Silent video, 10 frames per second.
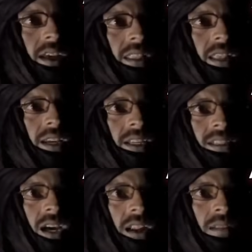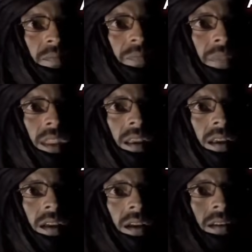البقعة غتبنى اللي هو
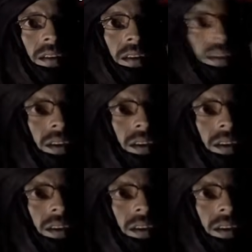دفن فيها دوك